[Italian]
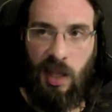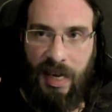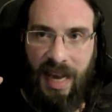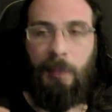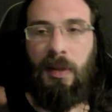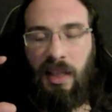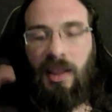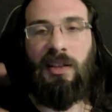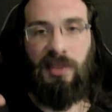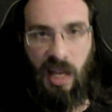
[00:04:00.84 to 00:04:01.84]

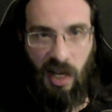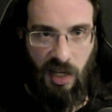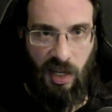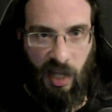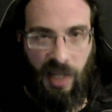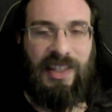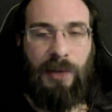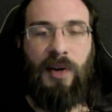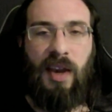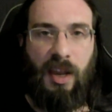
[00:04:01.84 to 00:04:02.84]
L'abilità tecnica di
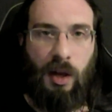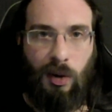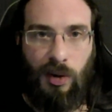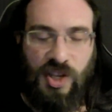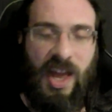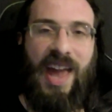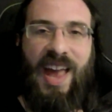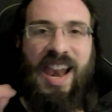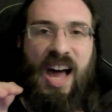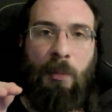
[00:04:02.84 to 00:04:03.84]
fare le cose è
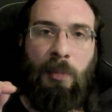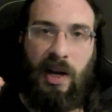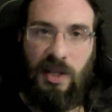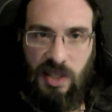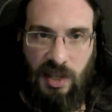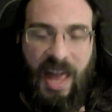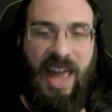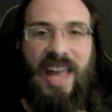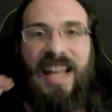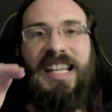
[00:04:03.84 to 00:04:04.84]
la base,
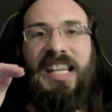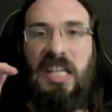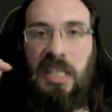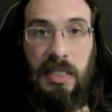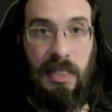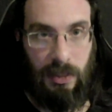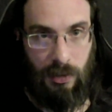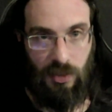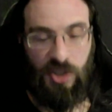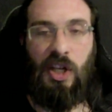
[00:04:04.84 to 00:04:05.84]
è l'inizio.
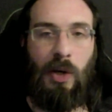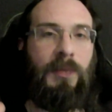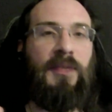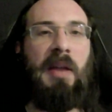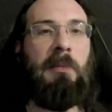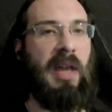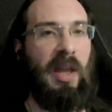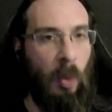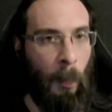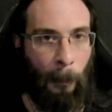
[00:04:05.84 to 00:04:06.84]
Se non fai
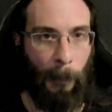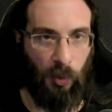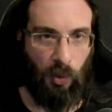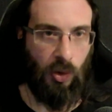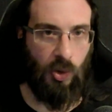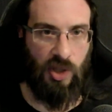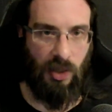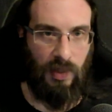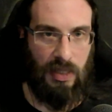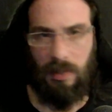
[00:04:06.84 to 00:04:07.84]
bene un prodotto o
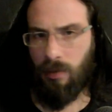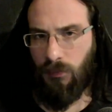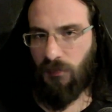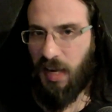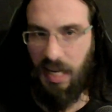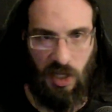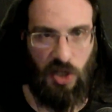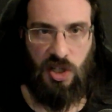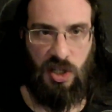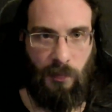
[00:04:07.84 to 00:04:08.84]
servizio,
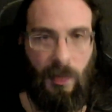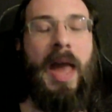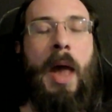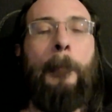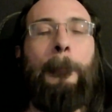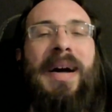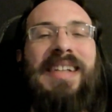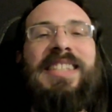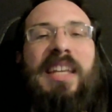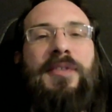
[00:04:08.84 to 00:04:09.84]
fallisci. Ma
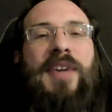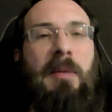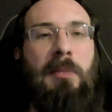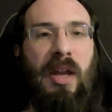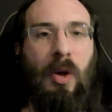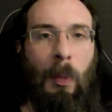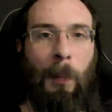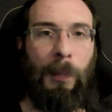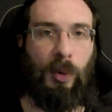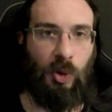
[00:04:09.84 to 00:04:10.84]
se fai bene
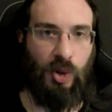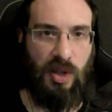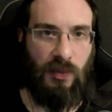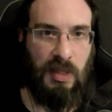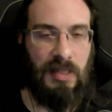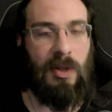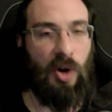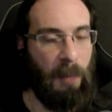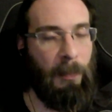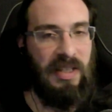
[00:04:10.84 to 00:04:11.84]
un prodotto o servizio, non
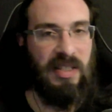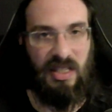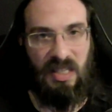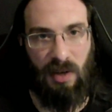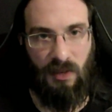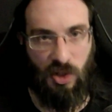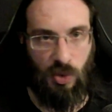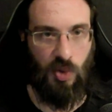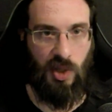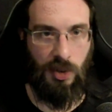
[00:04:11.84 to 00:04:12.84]
è abbastanza per avere
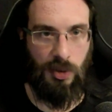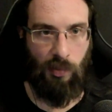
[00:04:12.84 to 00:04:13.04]
successo.